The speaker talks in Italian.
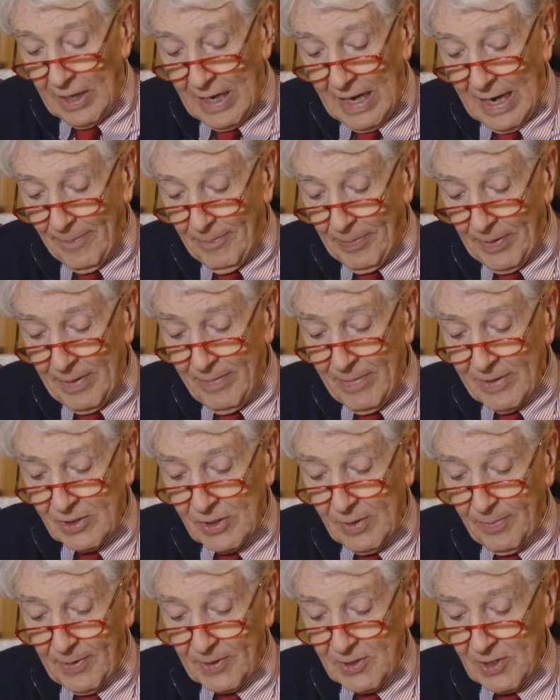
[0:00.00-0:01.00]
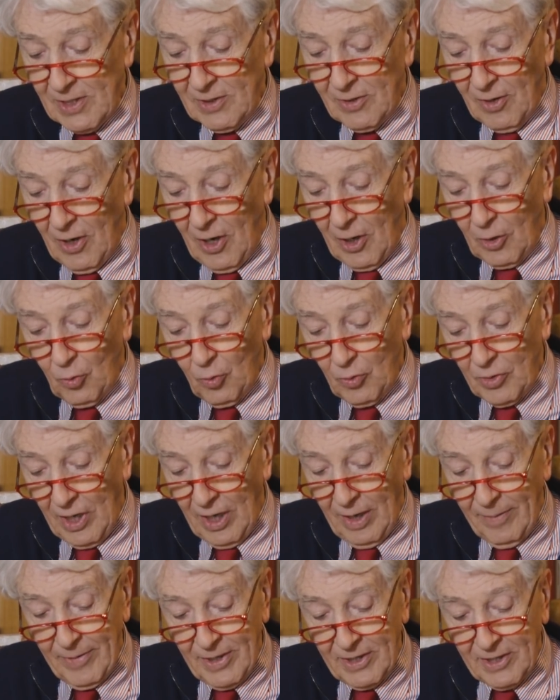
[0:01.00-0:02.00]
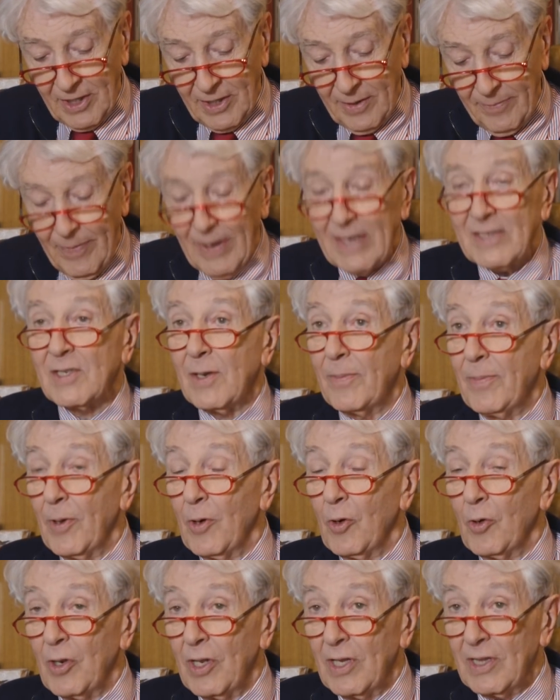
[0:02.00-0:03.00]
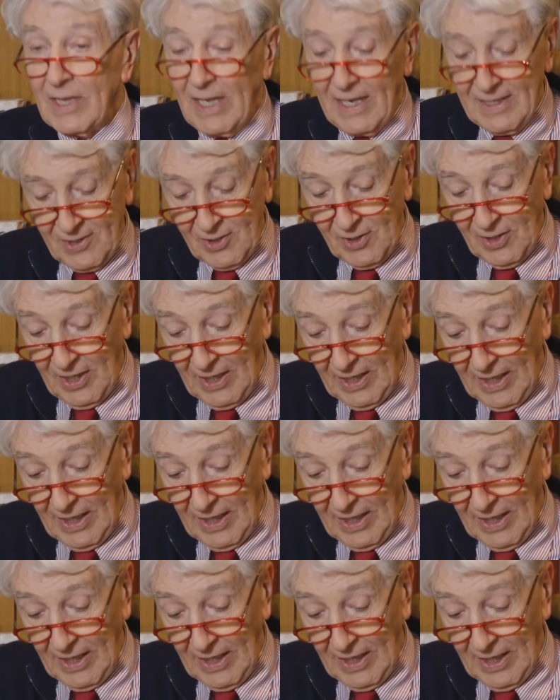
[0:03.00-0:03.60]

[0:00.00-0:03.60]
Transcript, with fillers: Nella prima si presentano alcuni elementi di base per orientarsi